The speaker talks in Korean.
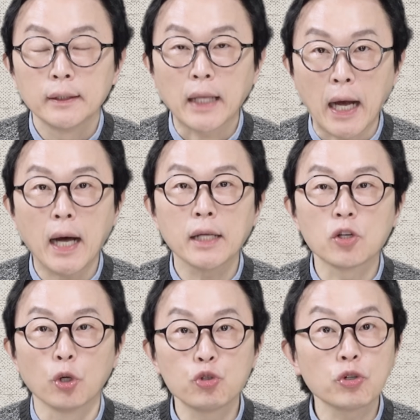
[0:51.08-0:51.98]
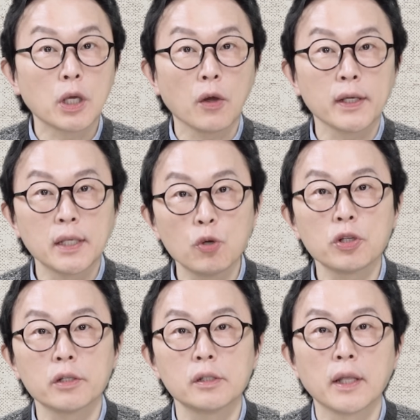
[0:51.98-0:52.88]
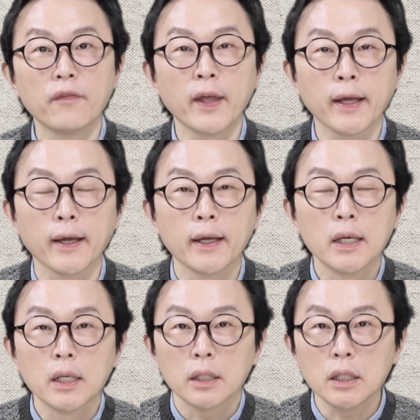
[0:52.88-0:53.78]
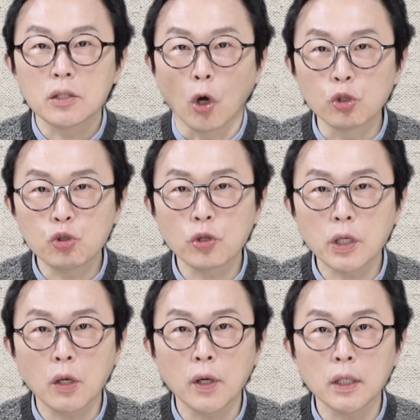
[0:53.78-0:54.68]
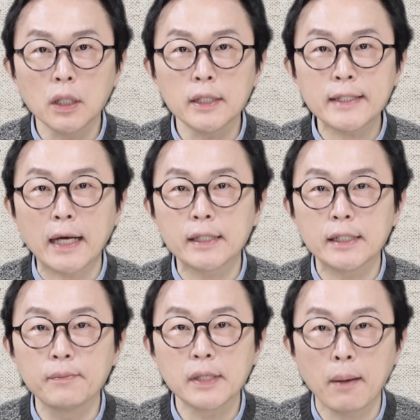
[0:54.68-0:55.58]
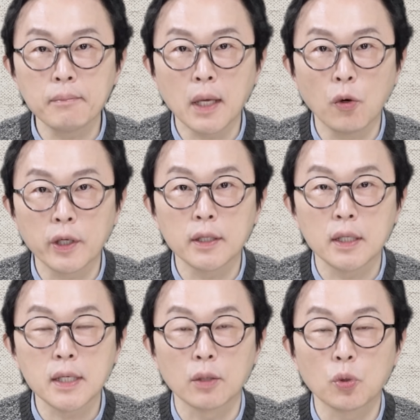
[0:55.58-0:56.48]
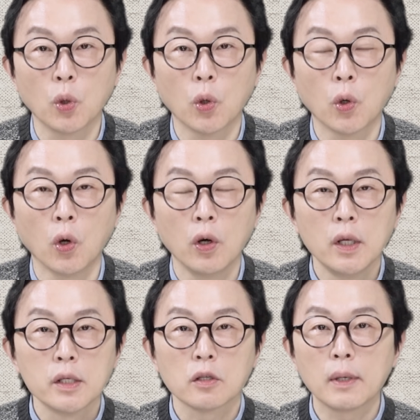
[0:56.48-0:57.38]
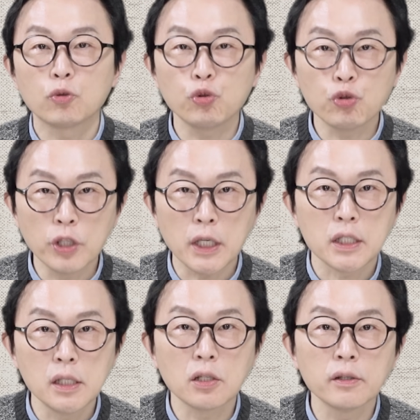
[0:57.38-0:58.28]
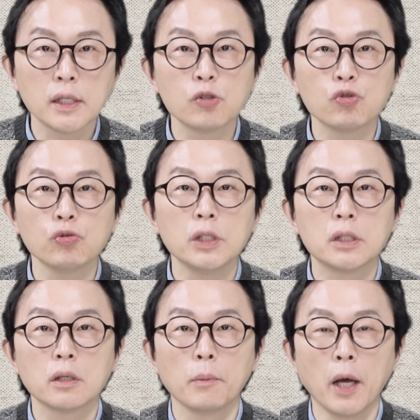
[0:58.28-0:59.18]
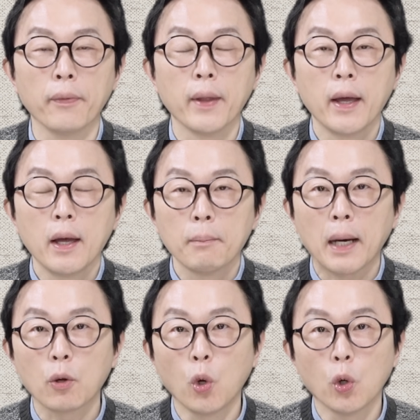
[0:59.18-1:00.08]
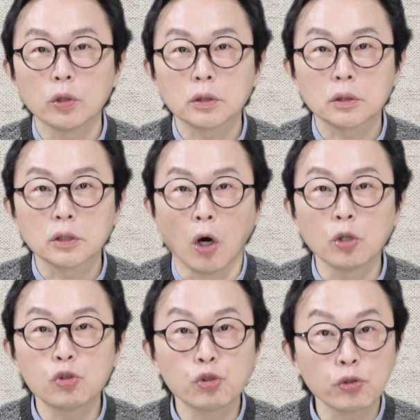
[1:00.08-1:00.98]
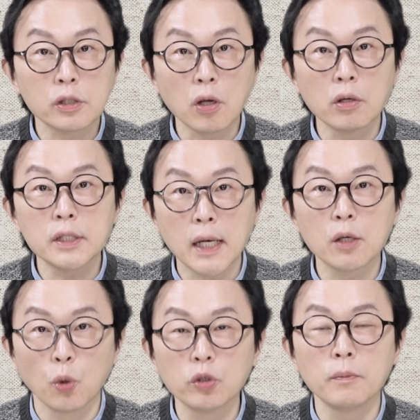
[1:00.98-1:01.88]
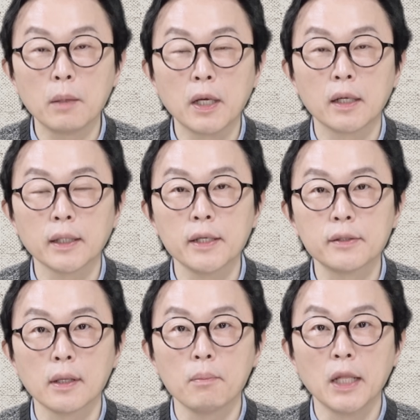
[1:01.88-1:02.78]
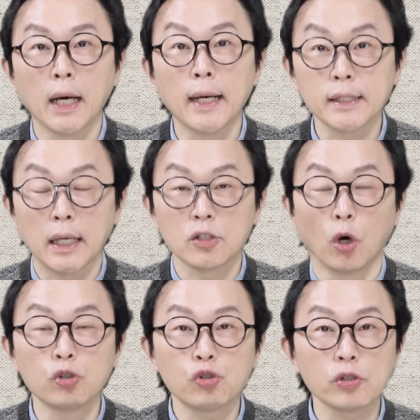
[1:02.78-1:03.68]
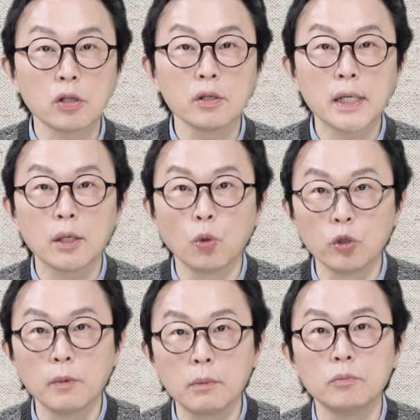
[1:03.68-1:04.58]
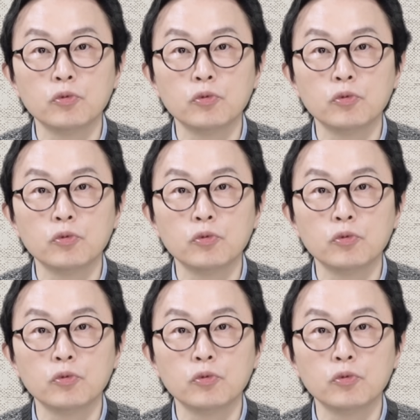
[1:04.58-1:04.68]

다 저축 계획 세우셨을 텐데, 이 저축 계획이 작심 삼 개월이 되지 않고 정말 꾸준히 실천될 수 있으려면 바로 저축 성장 로드맵이라는 게 있어야 됩니다. 자, 저축 성장 로드맵이